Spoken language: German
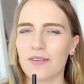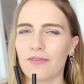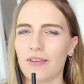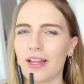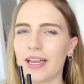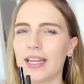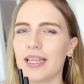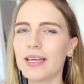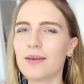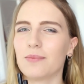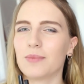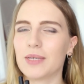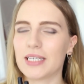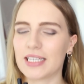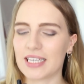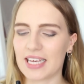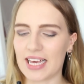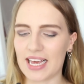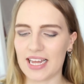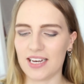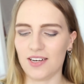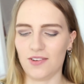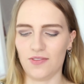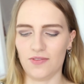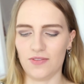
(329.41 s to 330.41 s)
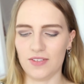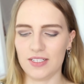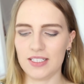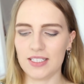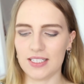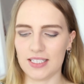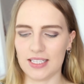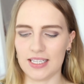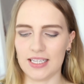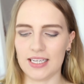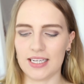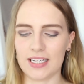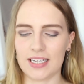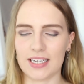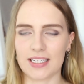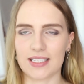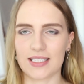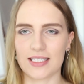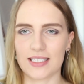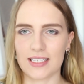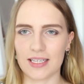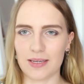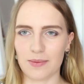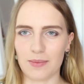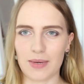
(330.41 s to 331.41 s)
Wenn ihr mich kennt, wisst ihr, dass
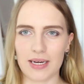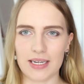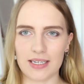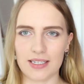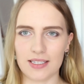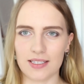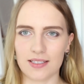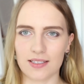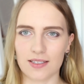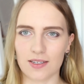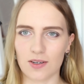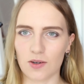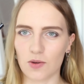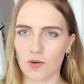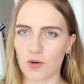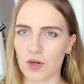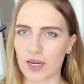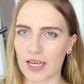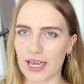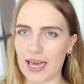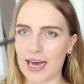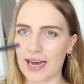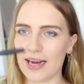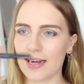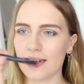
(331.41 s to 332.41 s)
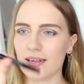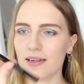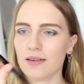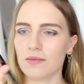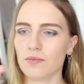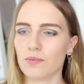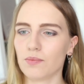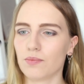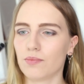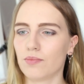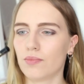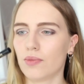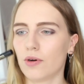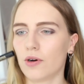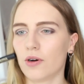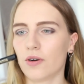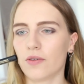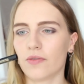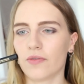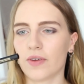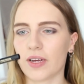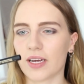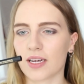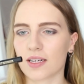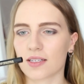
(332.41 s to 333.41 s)
ich immer diesen L'Oreal
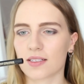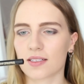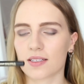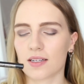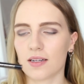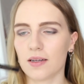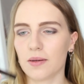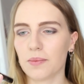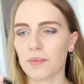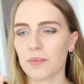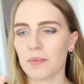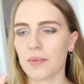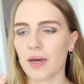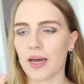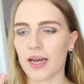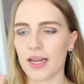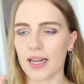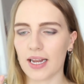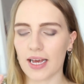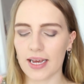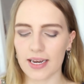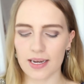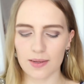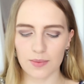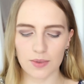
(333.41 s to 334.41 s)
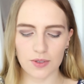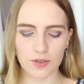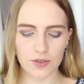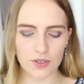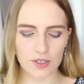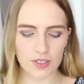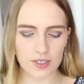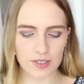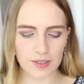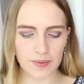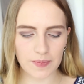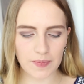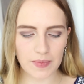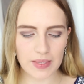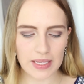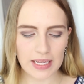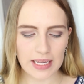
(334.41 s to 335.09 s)
Perfect Slim Eyeliner benutze.